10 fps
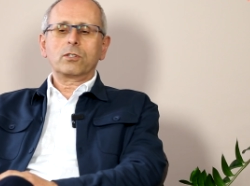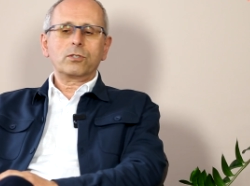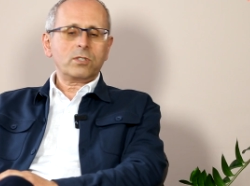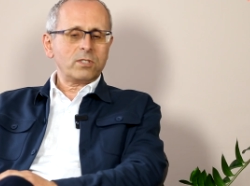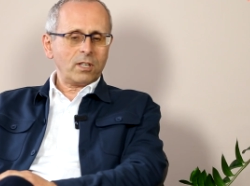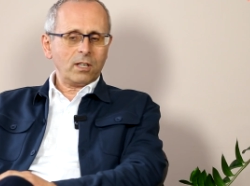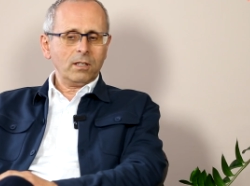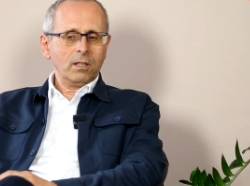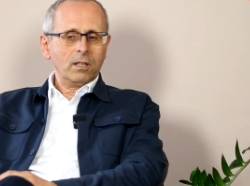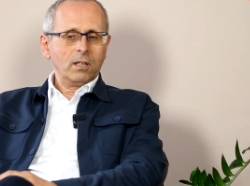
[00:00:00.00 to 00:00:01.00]
czegoś chce,
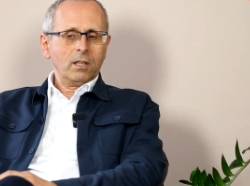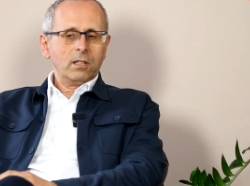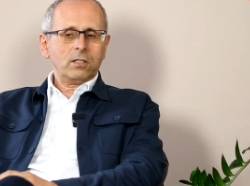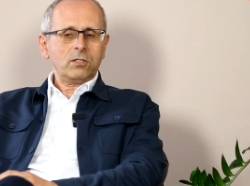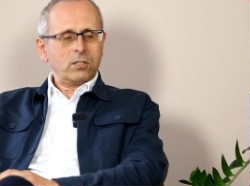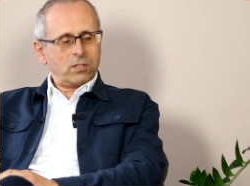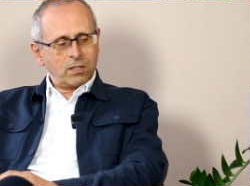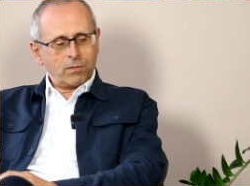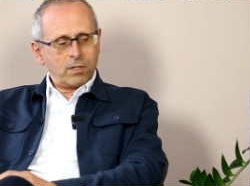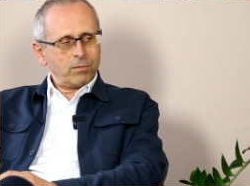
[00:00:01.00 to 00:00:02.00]
też jeszcze
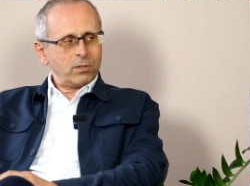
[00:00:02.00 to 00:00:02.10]
niewiele